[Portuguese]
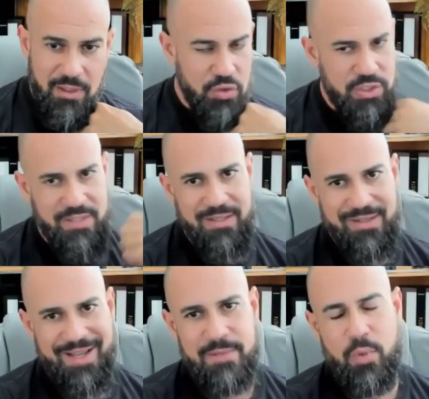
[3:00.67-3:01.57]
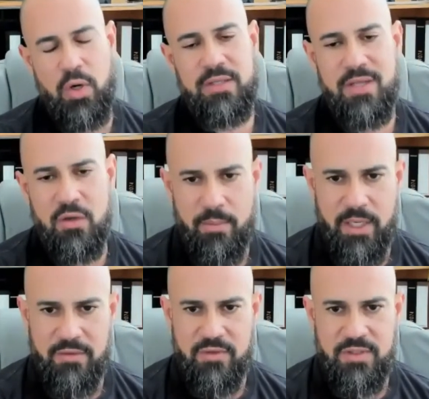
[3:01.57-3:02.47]
e a audiência está indo embora sem
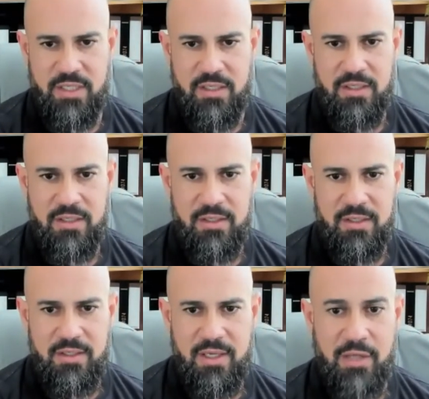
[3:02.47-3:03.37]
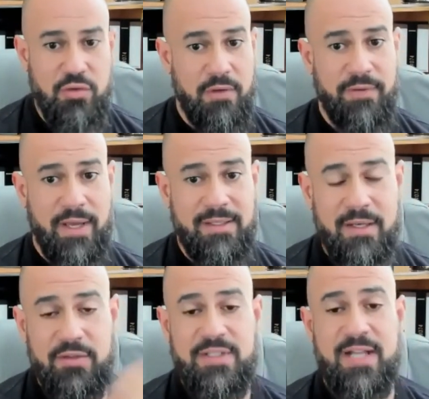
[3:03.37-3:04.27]
comprar de você, a sua oferta
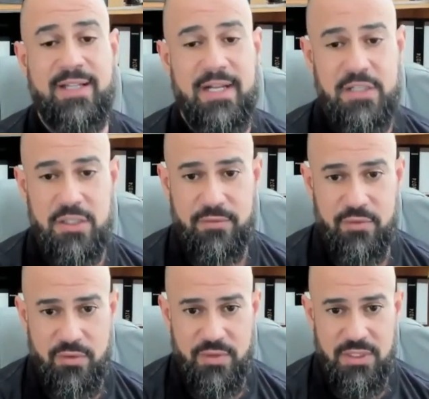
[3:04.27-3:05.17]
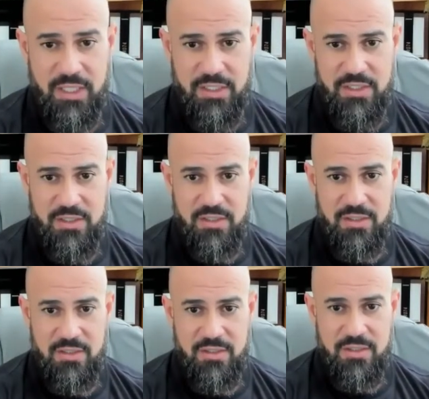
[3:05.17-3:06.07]
não está atrativa o suficiente.
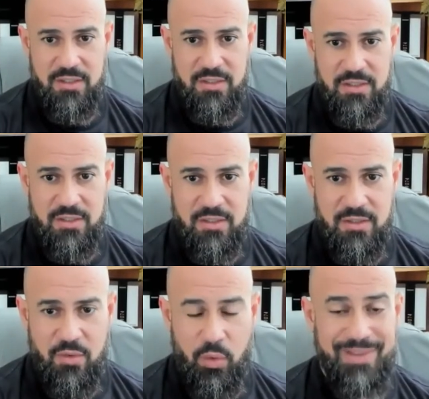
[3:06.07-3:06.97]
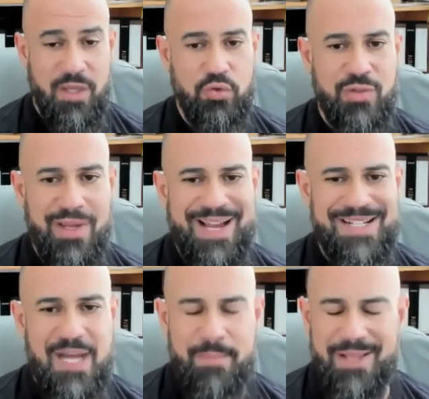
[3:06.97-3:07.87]
Ou então o seu
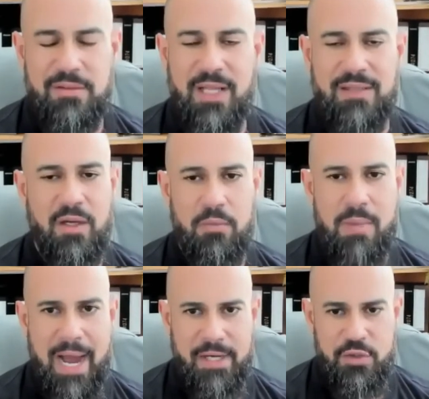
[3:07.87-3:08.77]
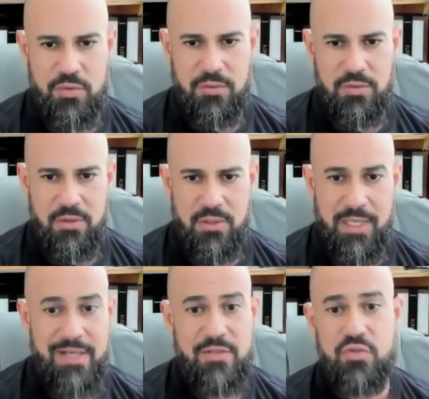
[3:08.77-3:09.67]
engajamento está tão baixo
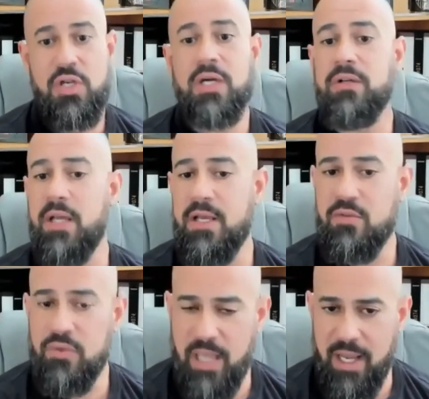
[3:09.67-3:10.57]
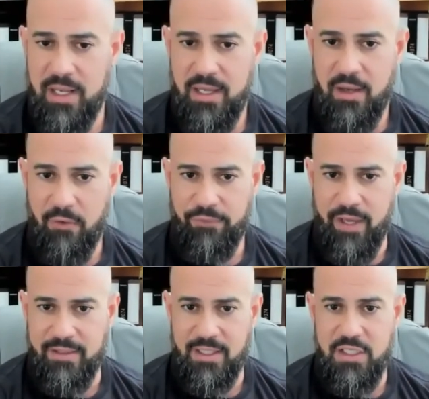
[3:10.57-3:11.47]
que eles não chegam nem a escutar a
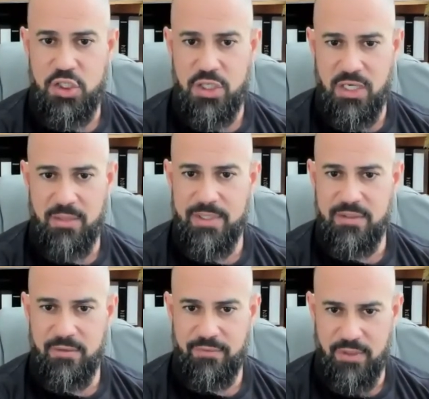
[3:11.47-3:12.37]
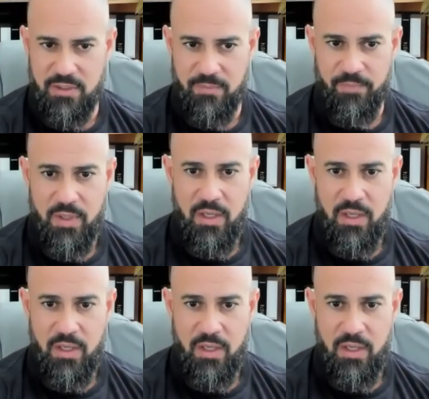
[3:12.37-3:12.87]
oferta. Eles chegam, mas não ficam.